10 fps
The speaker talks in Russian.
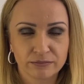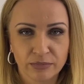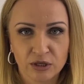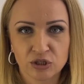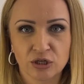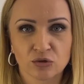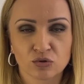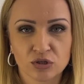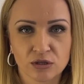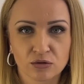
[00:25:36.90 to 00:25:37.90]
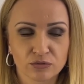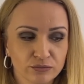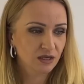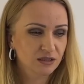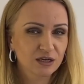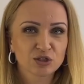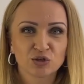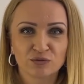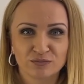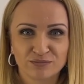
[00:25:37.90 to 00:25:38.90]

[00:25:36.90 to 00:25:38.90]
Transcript: площадку целую. Так что